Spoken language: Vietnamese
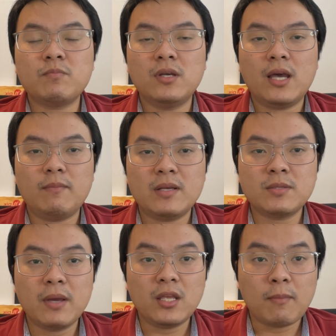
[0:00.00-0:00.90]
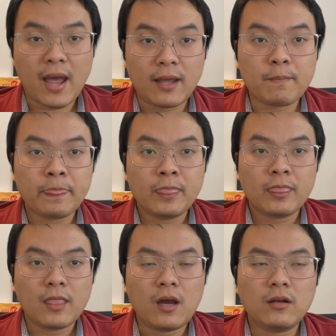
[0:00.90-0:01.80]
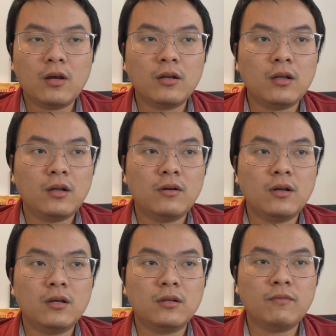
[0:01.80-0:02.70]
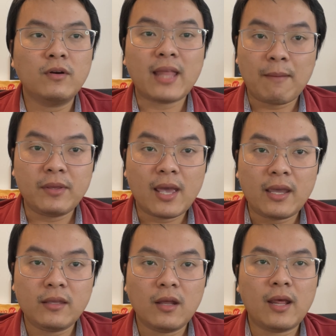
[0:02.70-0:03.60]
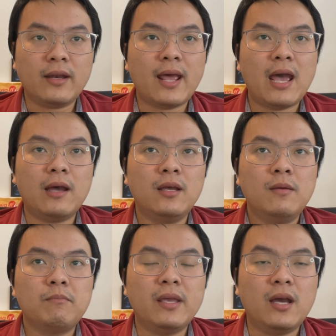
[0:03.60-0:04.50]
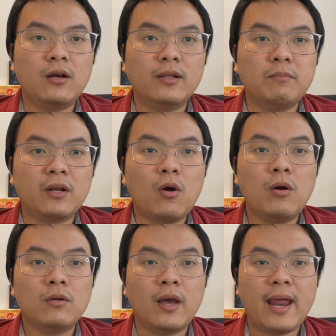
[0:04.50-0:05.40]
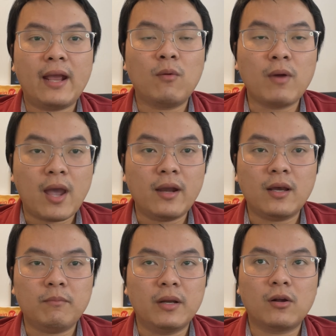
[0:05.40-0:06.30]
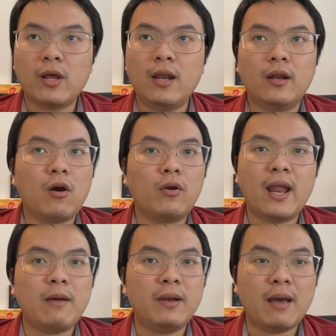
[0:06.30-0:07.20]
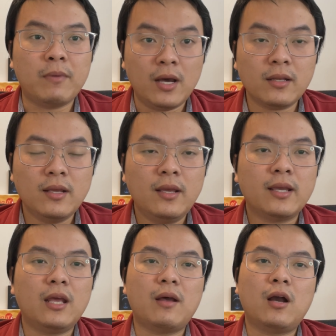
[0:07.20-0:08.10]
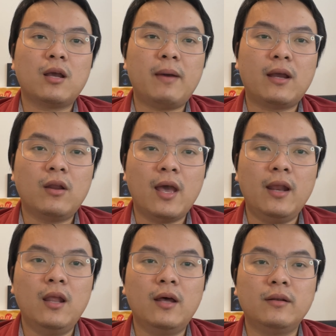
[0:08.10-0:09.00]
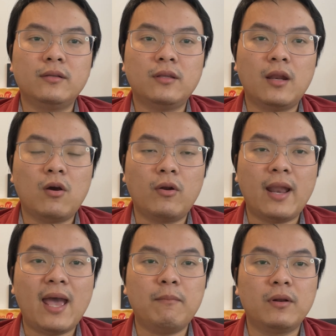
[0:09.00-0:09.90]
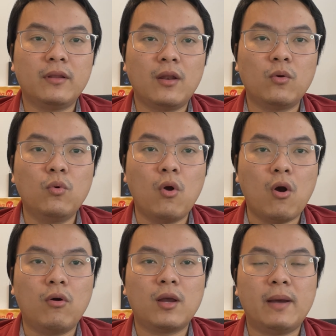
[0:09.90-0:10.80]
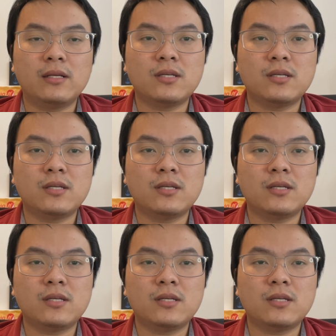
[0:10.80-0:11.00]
em ét pê cho bạn. Nó, nó, nó, nó, nó phức tạp như vậy, cho nên thành ra bây giờ người mình có thời đại công nghệ rồi, mình có thể lên online mình làm hết cái đó. Các bạn có thể lên trên online, bên trên Google các bạn